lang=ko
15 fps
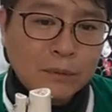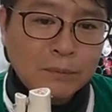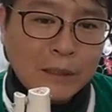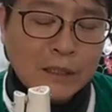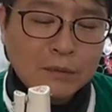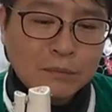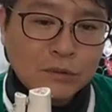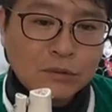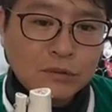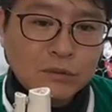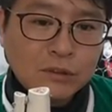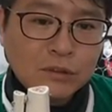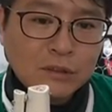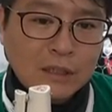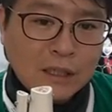받는
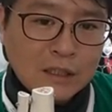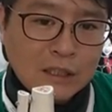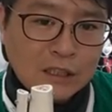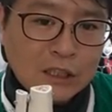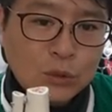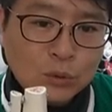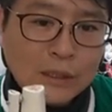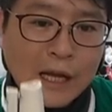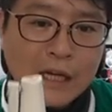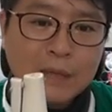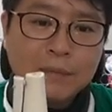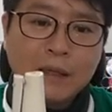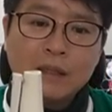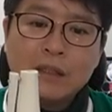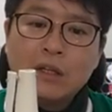분들은 다 이제 이쪽
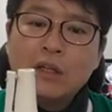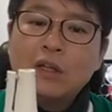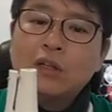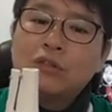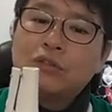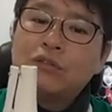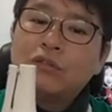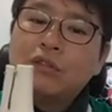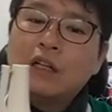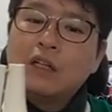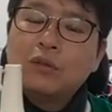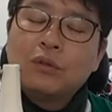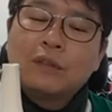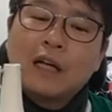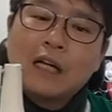다리만,
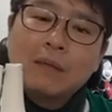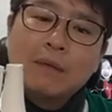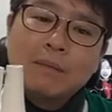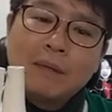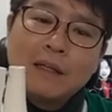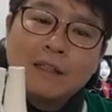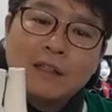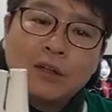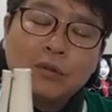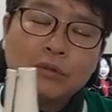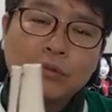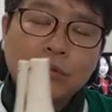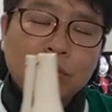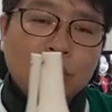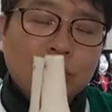수술하는 쪽 다리만 마취하고
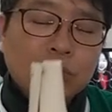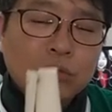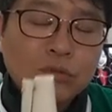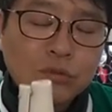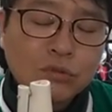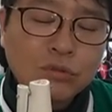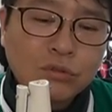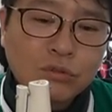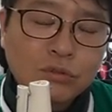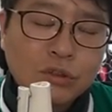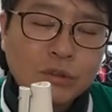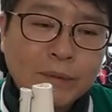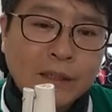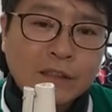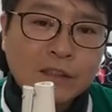
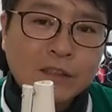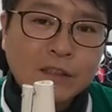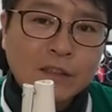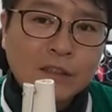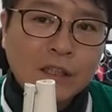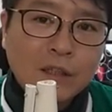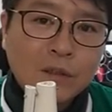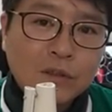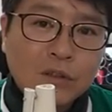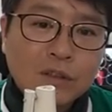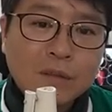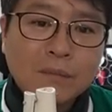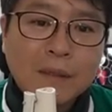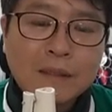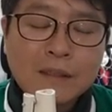수술을 받으시는데요.
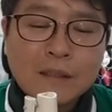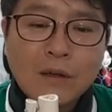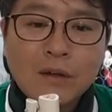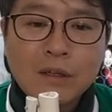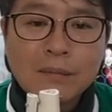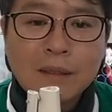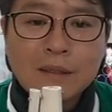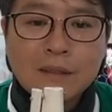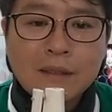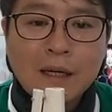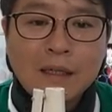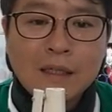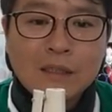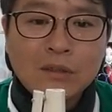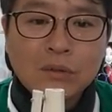전신 마취나 허리 마취를
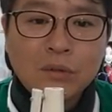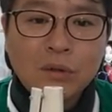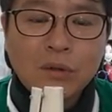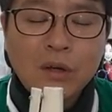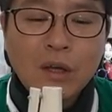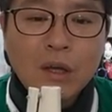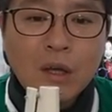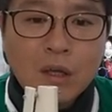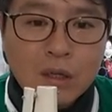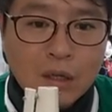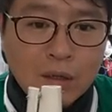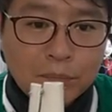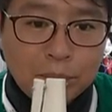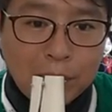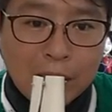안 하시고,
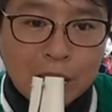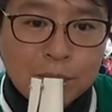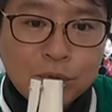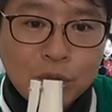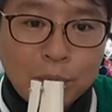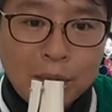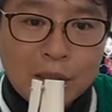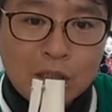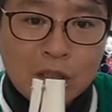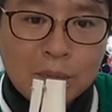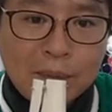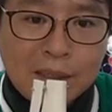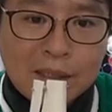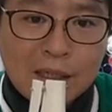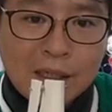이 금속 뺄 때도
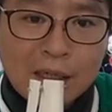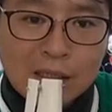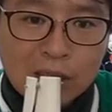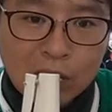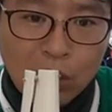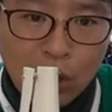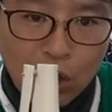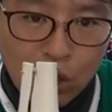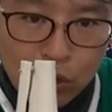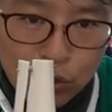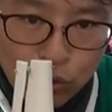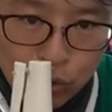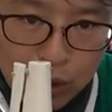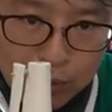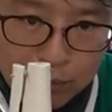마찬가지예요.
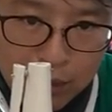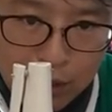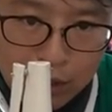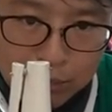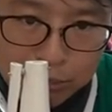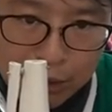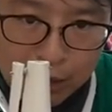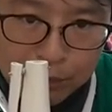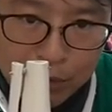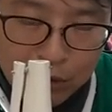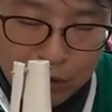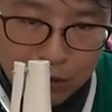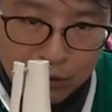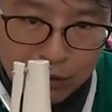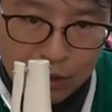여기만
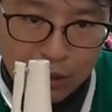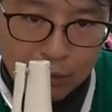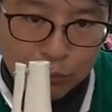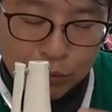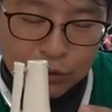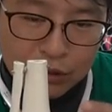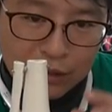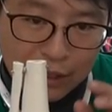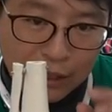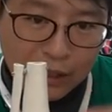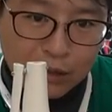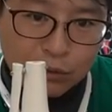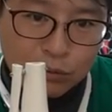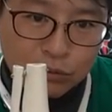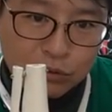빼면은 본인이
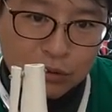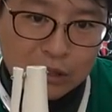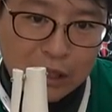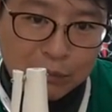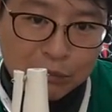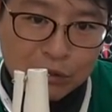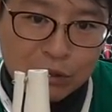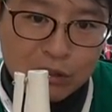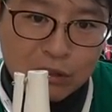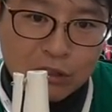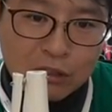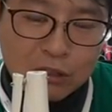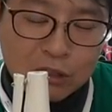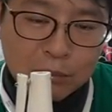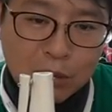약간 통증을 참으실 수
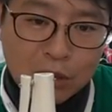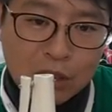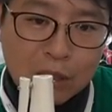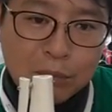있으면